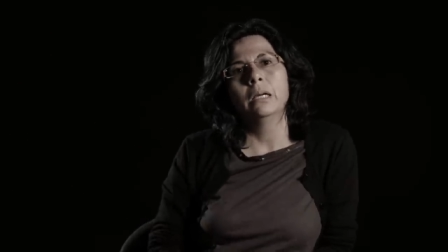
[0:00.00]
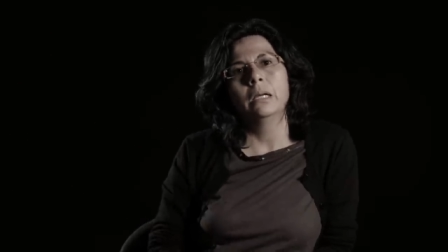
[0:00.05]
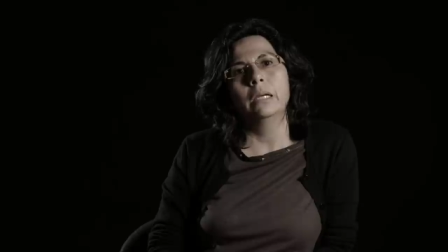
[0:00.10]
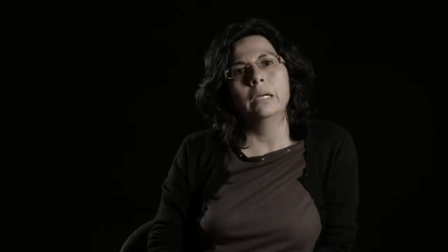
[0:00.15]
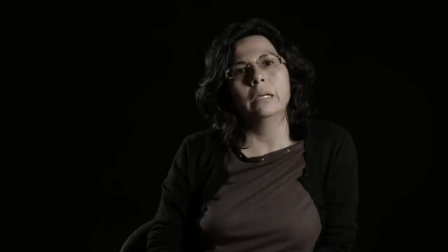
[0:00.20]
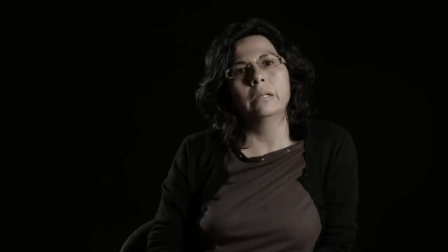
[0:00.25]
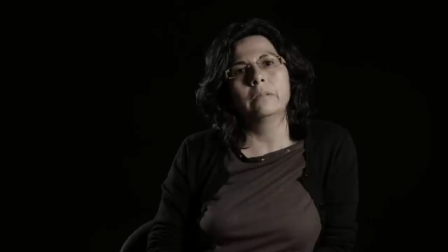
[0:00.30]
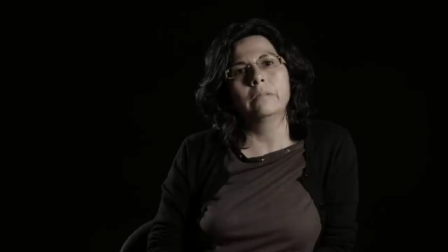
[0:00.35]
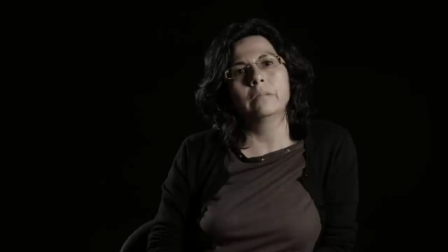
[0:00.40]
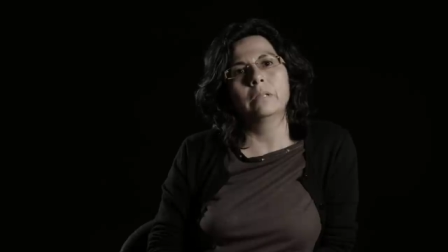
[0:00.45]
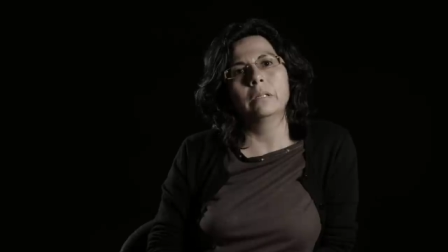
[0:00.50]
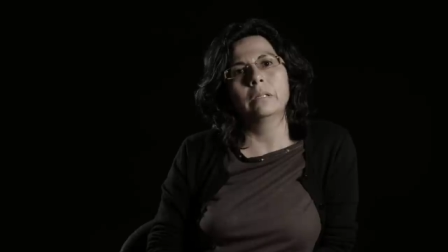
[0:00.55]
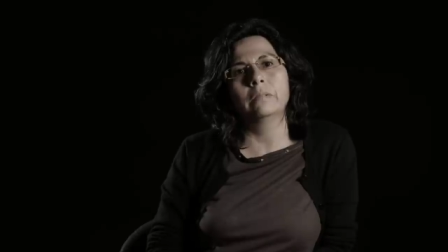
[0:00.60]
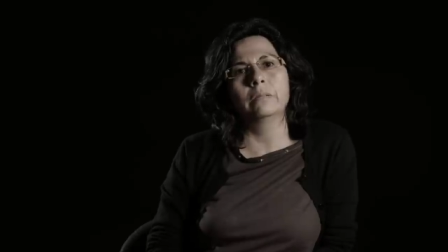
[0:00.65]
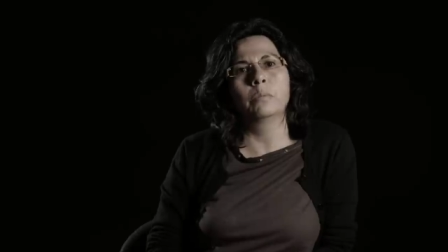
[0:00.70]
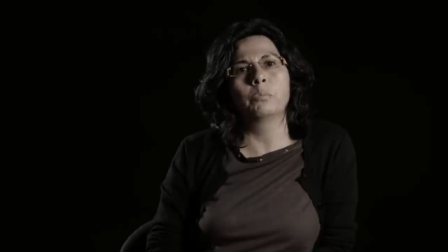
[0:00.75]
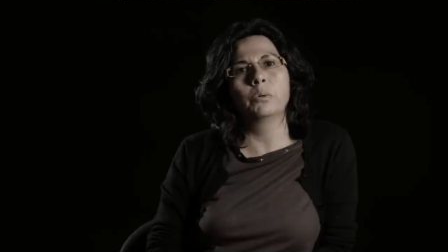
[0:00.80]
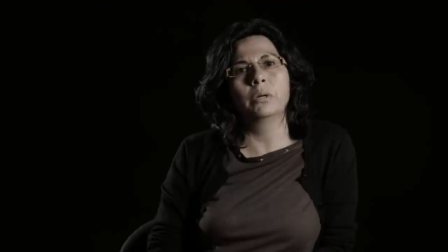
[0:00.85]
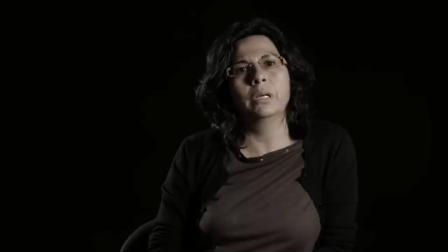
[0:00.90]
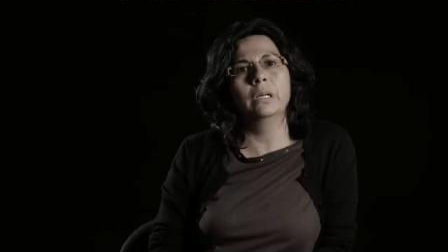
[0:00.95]
este,
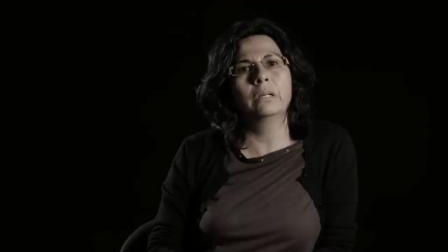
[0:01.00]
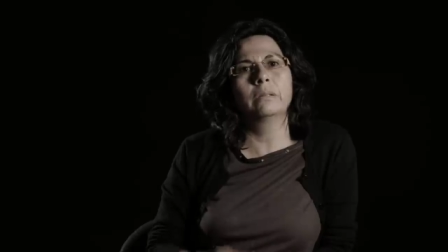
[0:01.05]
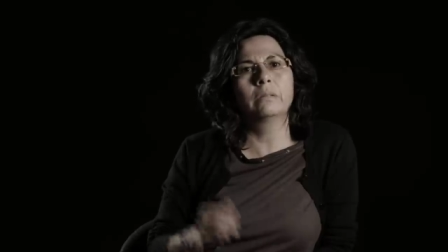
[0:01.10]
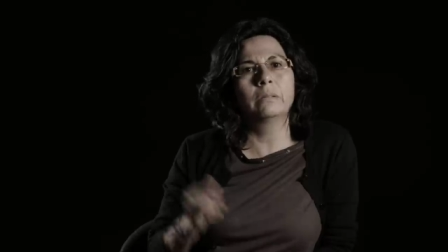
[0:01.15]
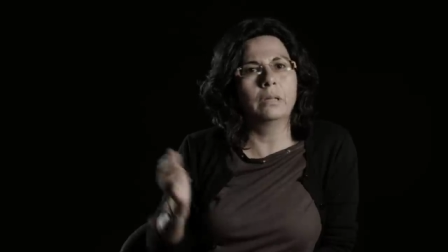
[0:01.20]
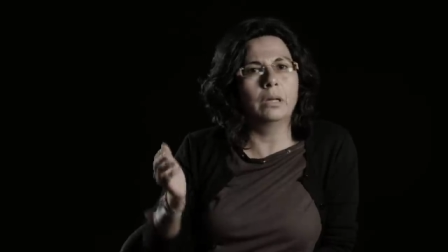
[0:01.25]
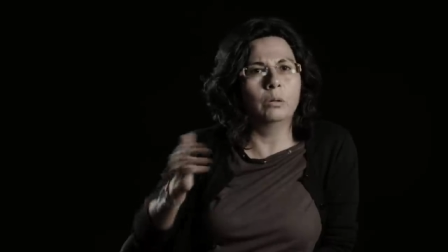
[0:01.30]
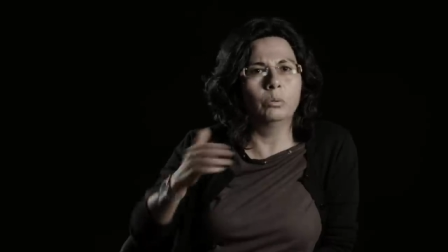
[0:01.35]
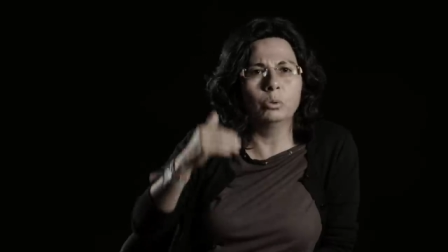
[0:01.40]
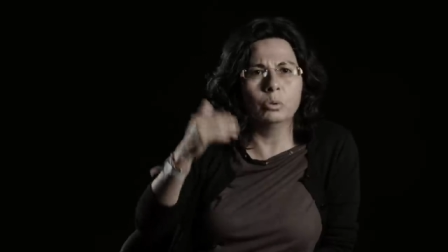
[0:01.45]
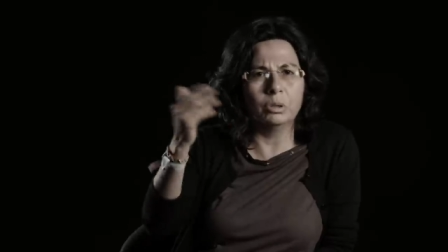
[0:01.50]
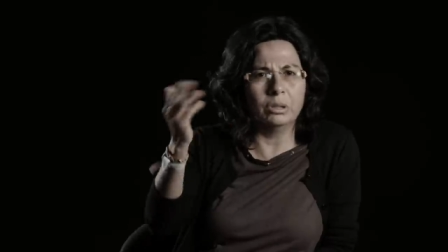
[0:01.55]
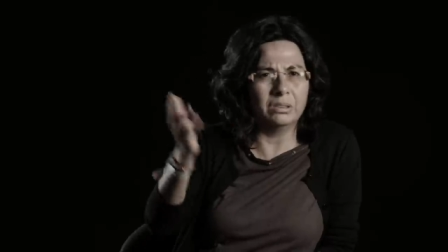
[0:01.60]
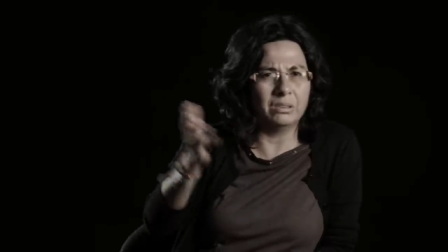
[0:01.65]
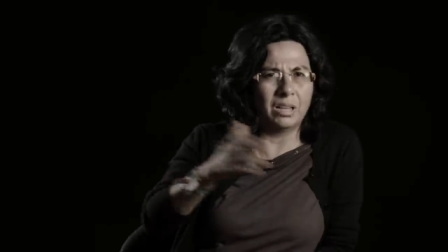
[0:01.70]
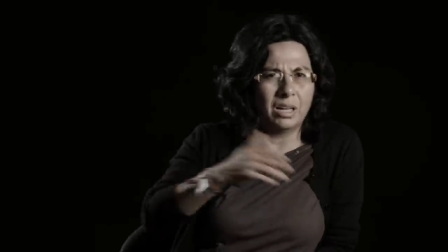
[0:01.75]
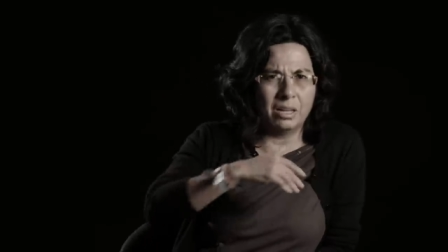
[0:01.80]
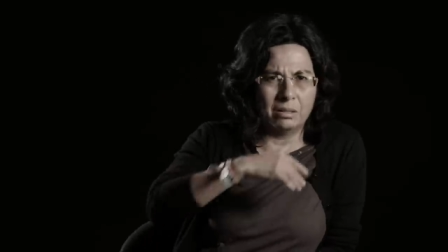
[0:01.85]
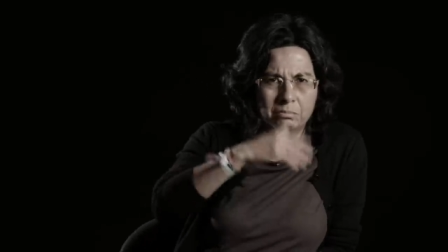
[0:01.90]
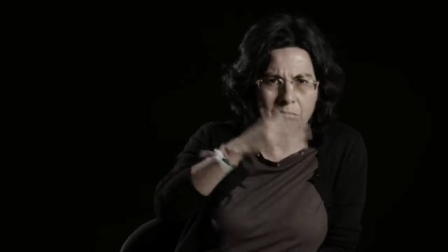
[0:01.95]
se pueda
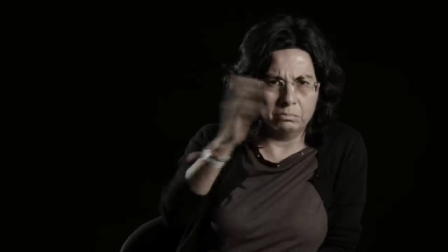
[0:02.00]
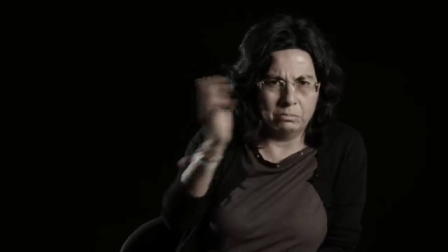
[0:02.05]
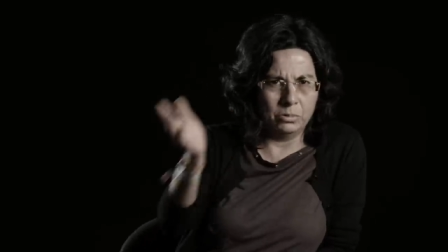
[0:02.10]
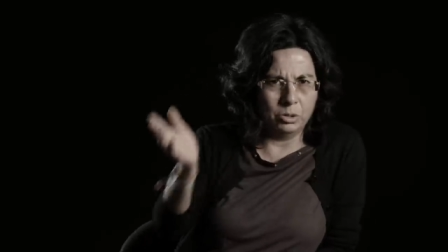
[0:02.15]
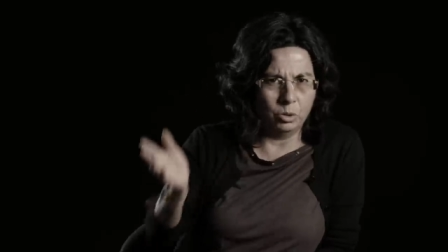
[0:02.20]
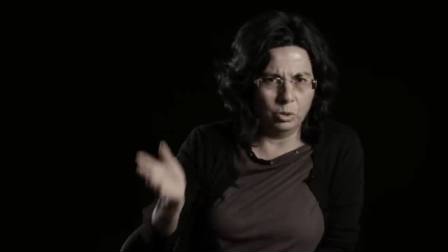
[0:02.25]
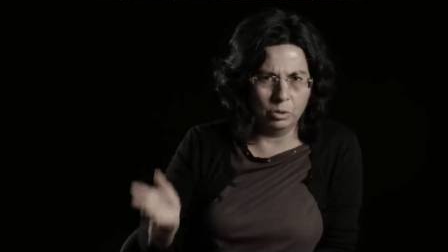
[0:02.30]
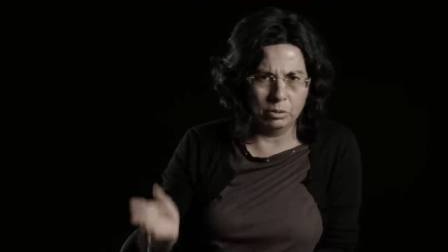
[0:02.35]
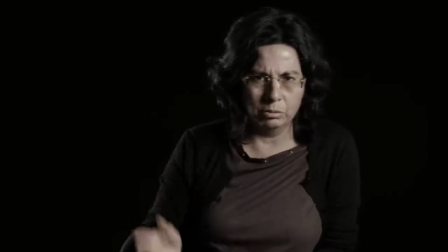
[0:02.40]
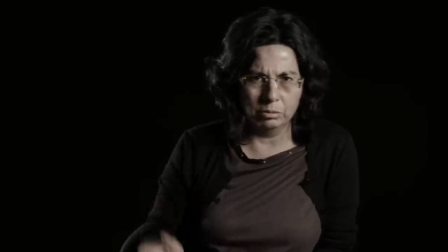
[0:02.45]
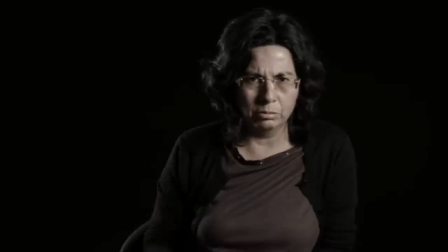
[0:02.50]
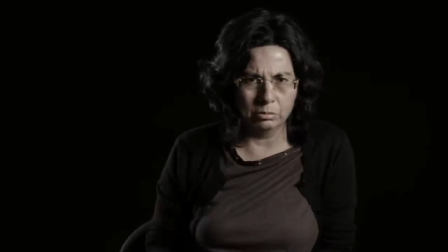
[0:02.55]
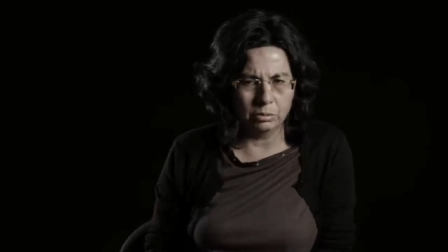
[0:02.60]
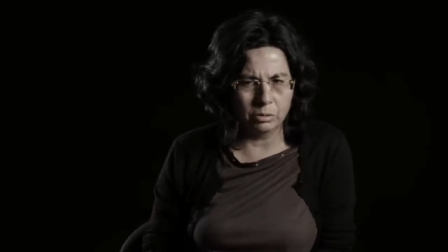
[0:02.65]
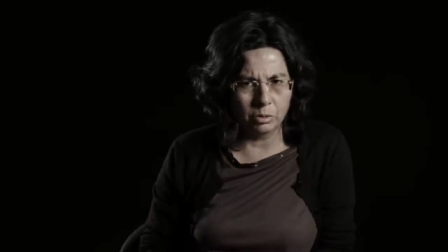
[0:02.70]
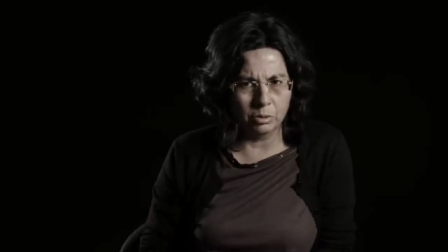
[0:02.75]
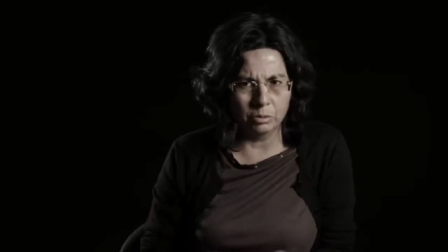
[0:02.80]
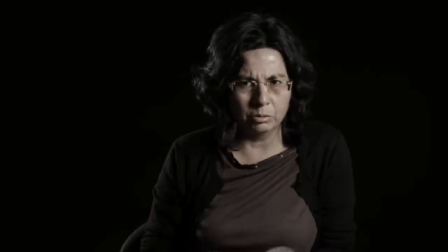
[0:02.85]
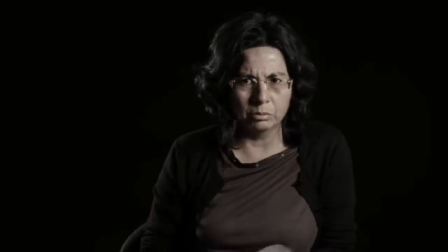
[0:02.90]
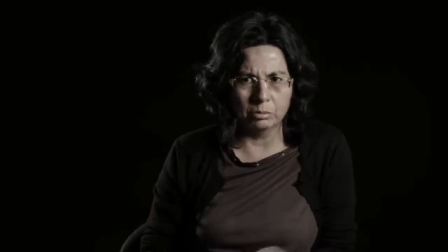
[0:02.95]
autorizar con,
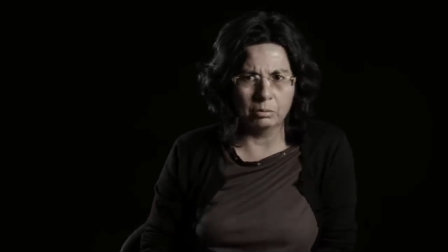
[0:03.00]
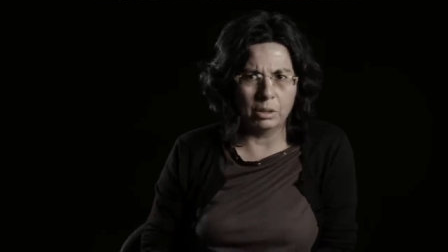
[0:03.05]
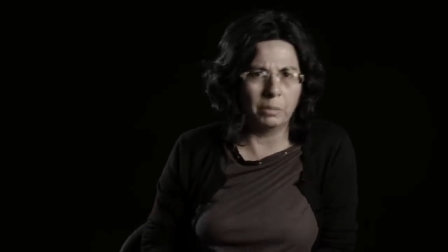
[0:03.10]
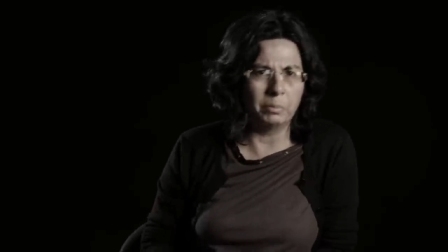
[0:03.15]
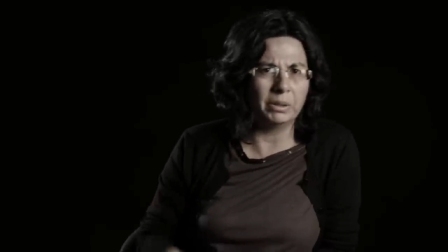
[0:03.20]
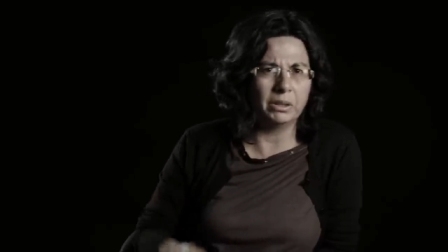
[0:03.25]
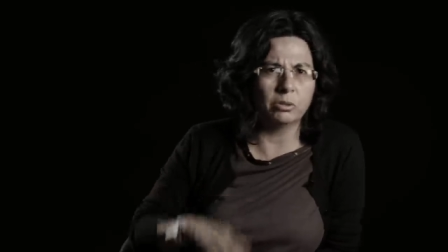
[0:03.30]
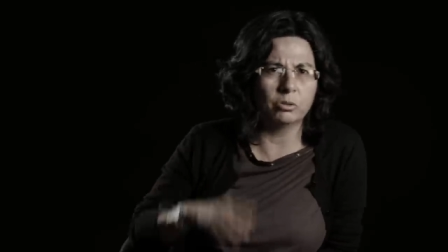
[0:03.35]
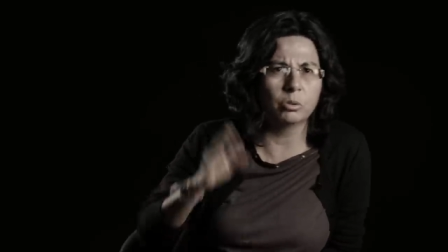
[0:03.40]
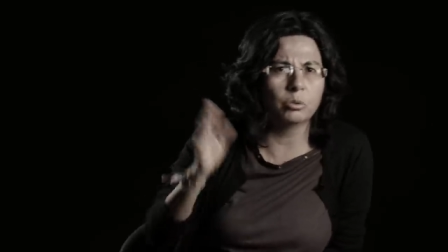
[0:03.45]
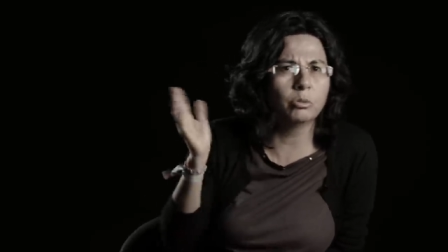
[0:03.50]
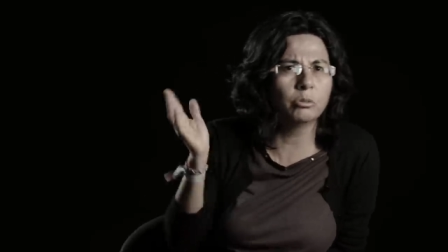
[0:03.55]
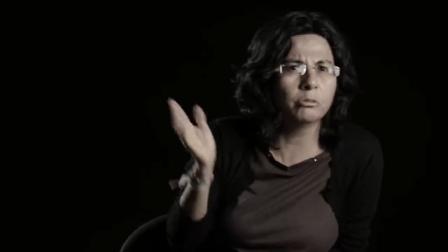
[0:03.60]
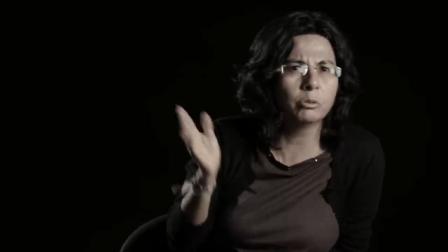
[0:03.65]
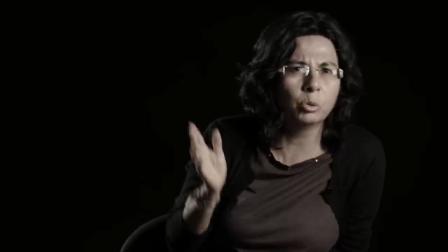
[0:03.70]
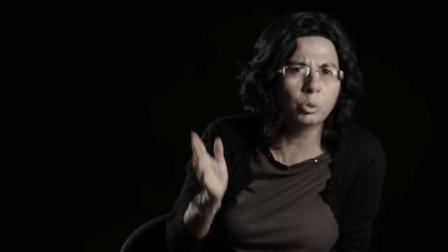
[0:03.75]
con, a petición